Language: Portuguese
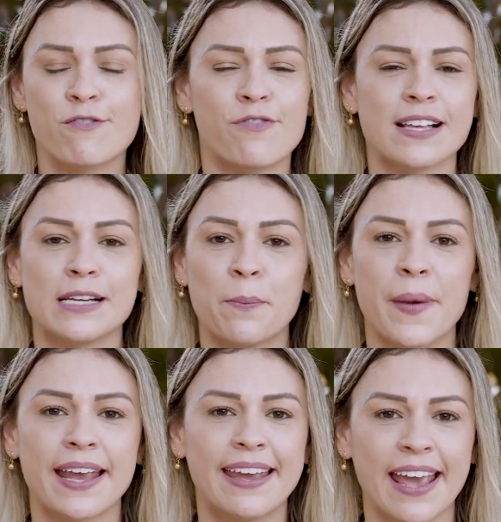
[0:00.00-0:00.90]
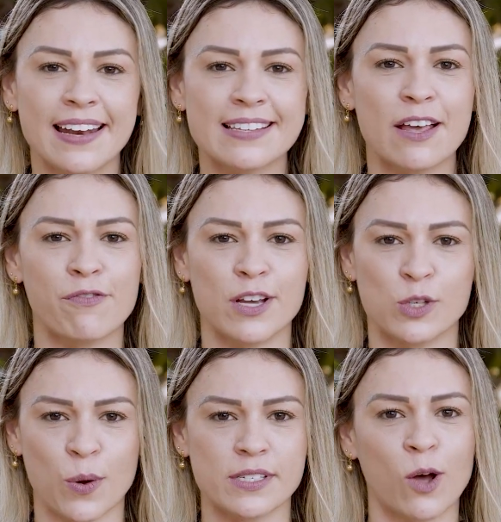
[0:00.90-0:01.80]
Fazer pequenas
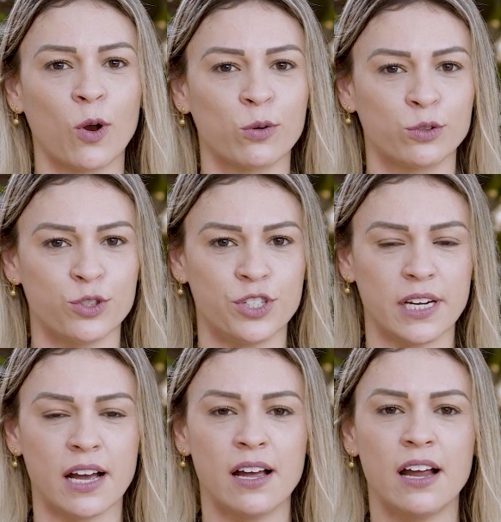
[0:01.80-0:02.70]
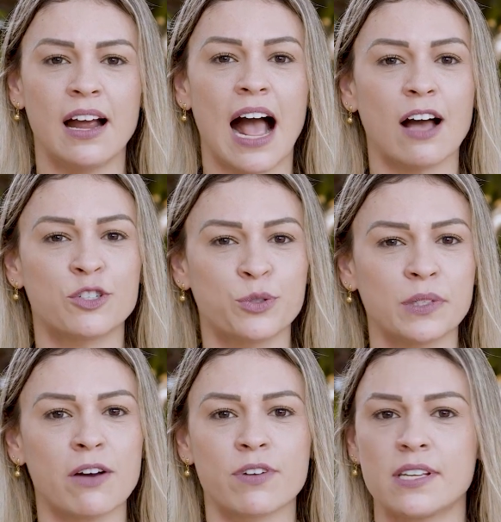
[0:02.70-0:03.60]
refeições ao longo do dia
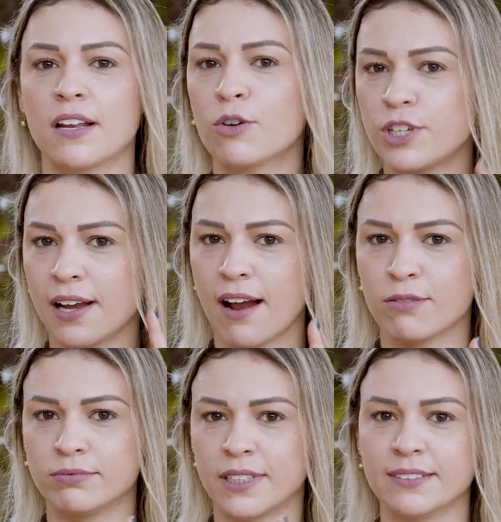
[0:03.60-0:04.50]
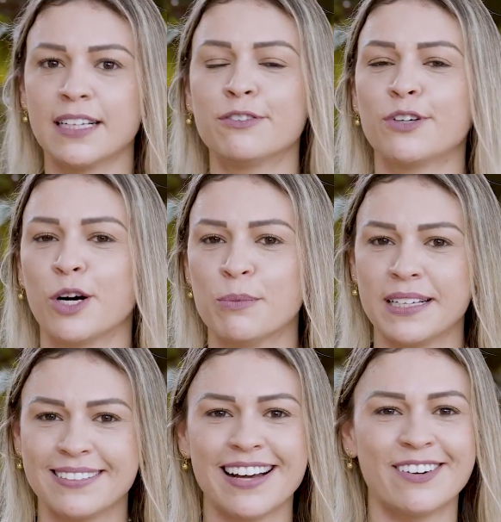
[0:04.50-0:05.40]
ajuda você não chegar com tanta
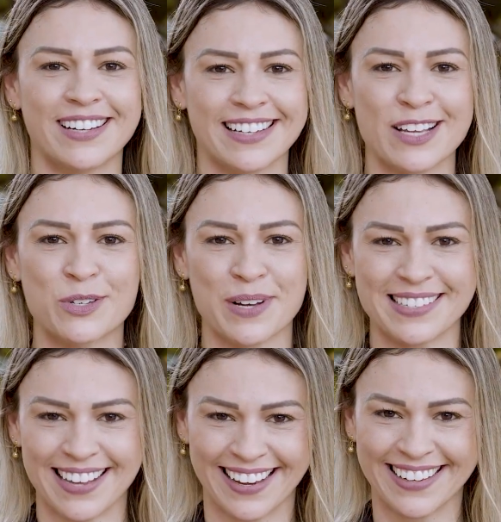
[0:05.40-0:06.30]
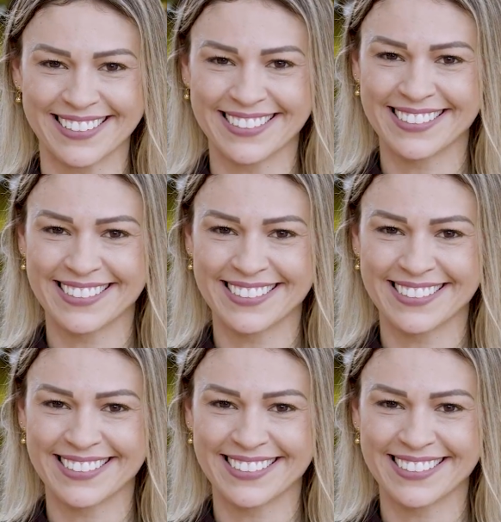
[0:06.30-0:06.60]
fome na hora da sua ceia.